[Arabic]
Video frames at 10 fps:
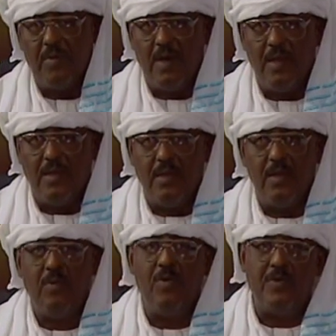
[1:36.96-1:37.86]
وعالي
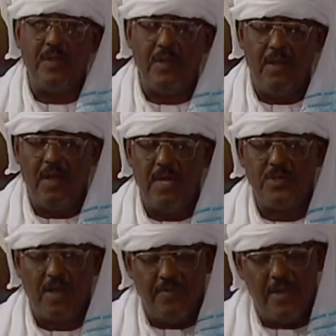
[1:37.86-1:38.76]
النيل وحفرة
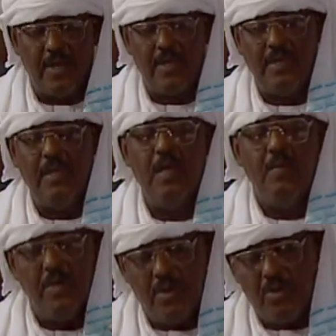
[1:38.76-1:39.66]
النحاس وكافية كنجي
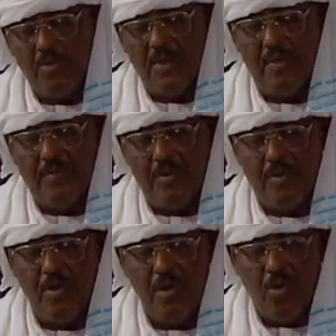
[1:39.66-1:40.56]
بين جنوب
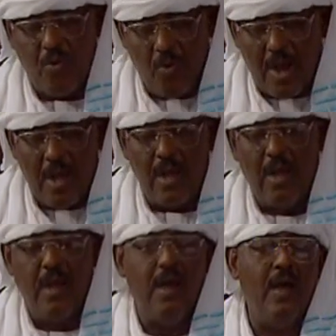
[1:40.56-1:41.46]
دارفور و
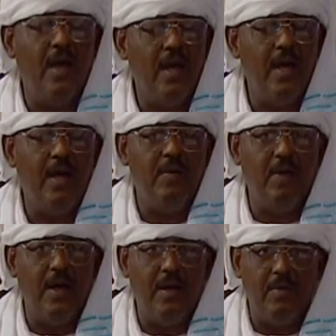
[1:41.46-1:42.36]

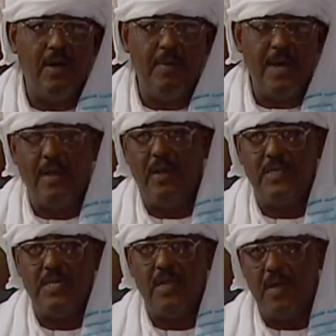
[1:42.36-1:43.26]
آه، وبحر
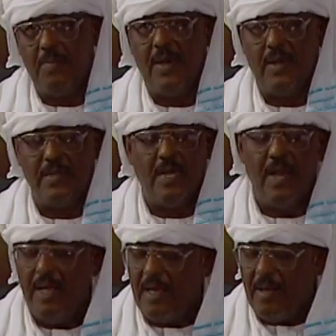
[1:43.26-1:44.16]
الغزال غرب بحر الغزال
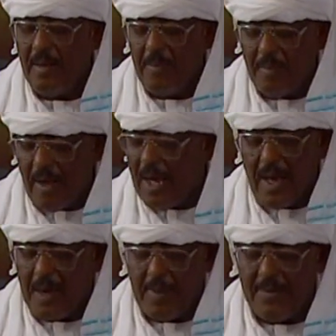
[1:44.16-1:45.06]
أربع مناطق
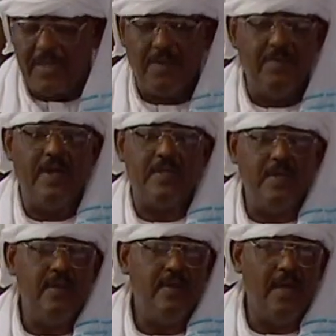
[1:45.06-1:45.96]
أربع مناطق فقط
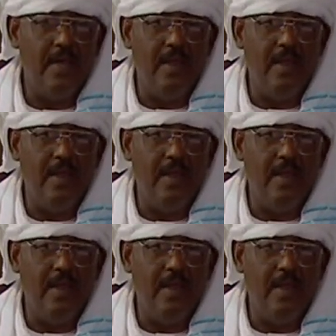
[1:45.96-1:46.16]
يعني نعم.